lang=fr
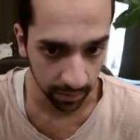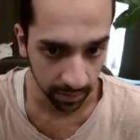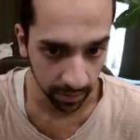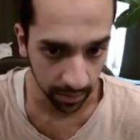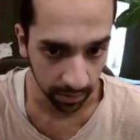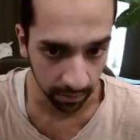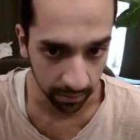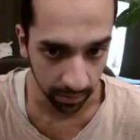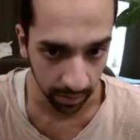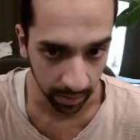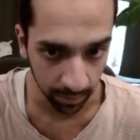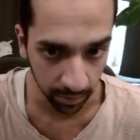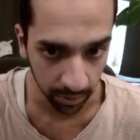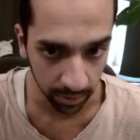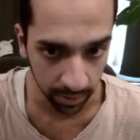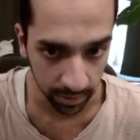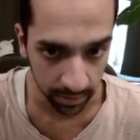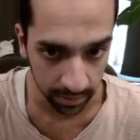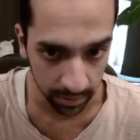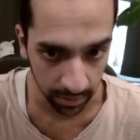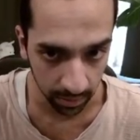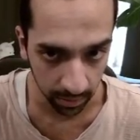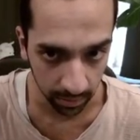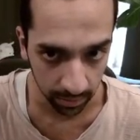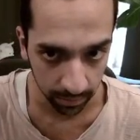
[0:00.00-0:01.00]
il est vraiment
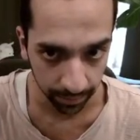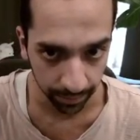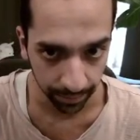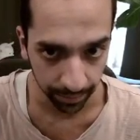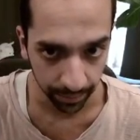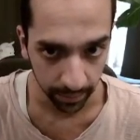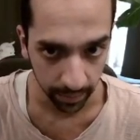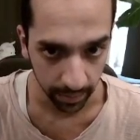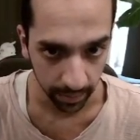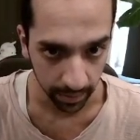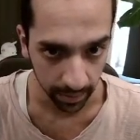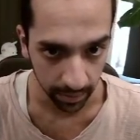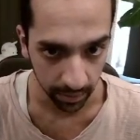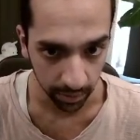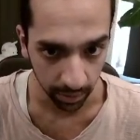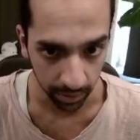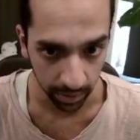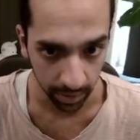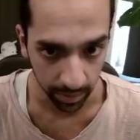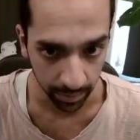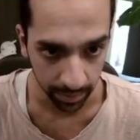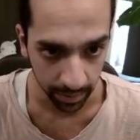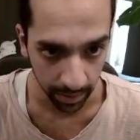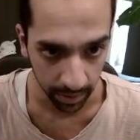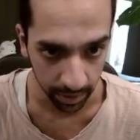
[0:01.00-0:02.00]
excellent. Il tend
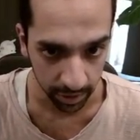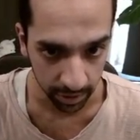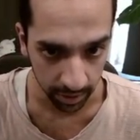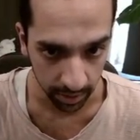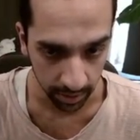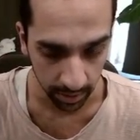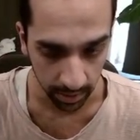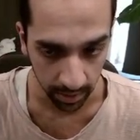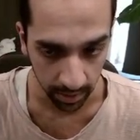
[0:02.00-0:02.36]
des pièges, et